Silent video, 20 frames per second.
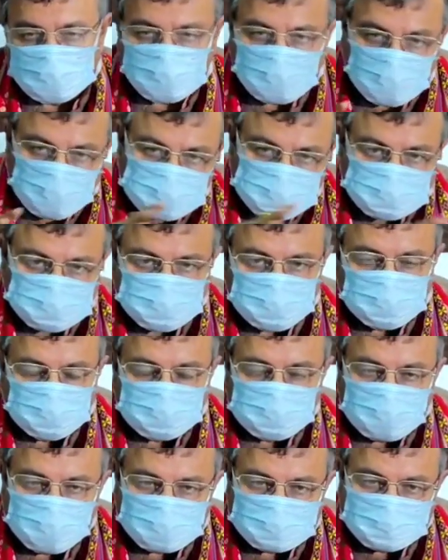সমস্ত
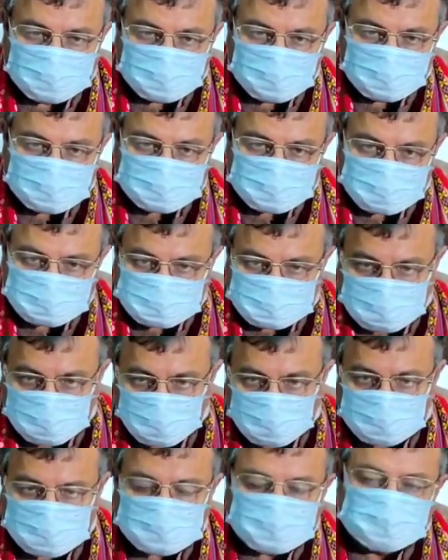একদিকে স্বাস্থ্যের
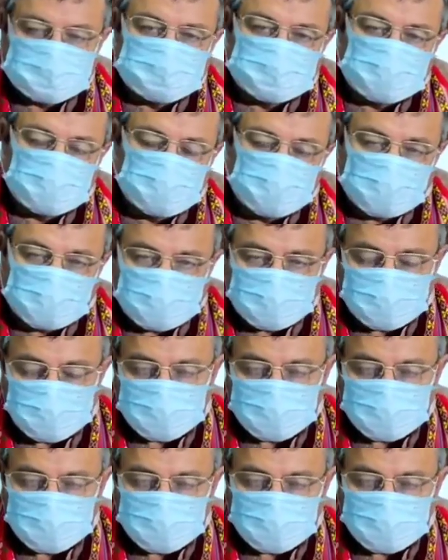কথা চিন্তা করে